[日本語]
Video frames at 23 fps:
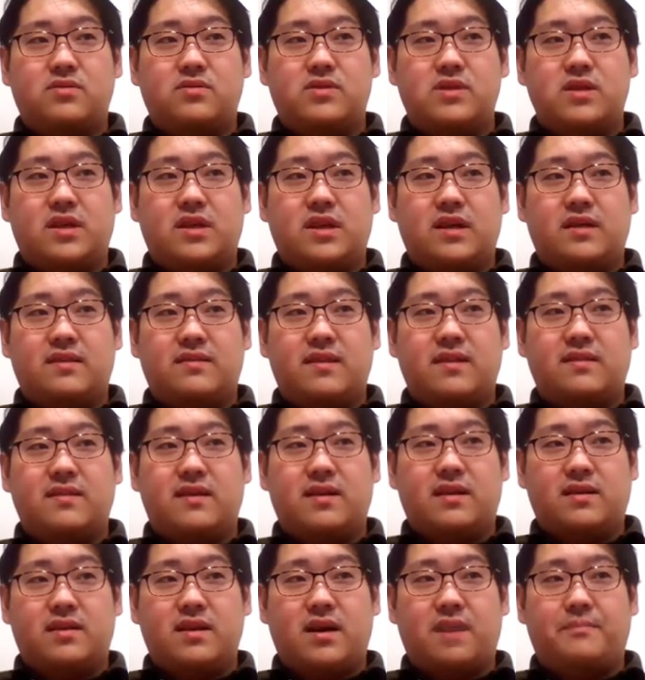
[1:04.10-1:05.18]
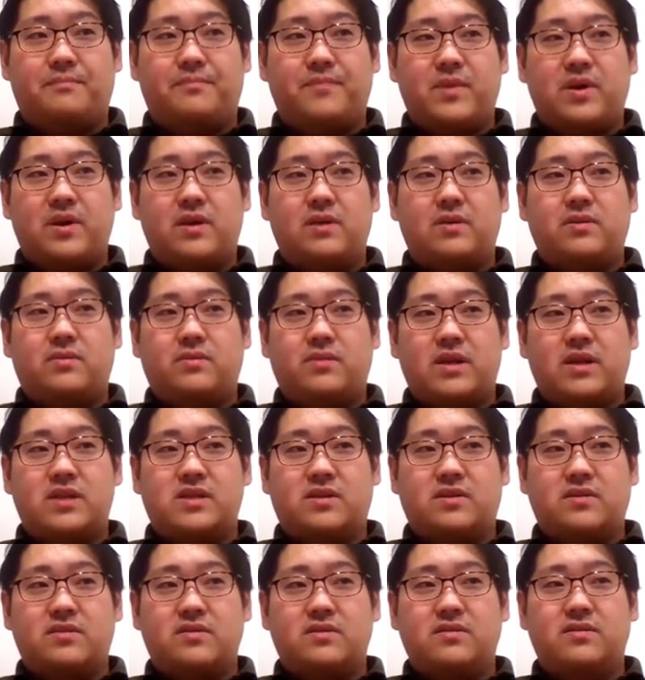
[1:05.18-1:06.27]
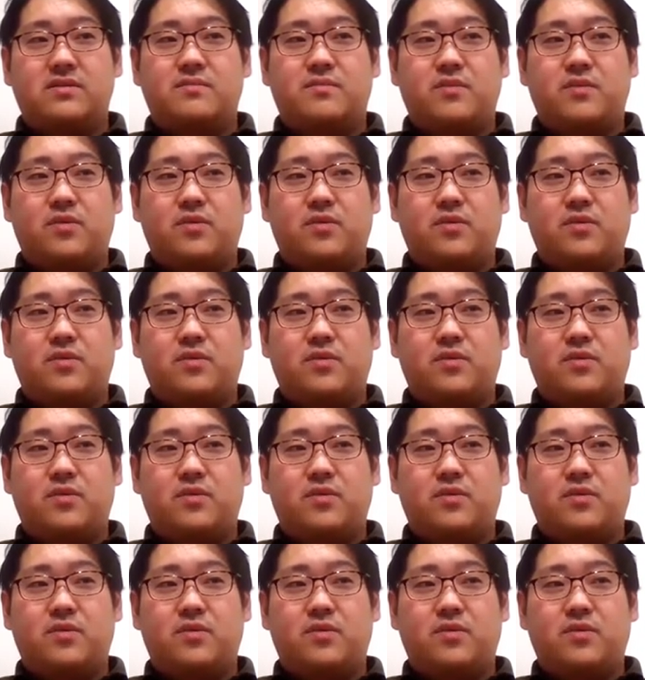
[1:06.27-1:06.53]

誌に掲載された同じく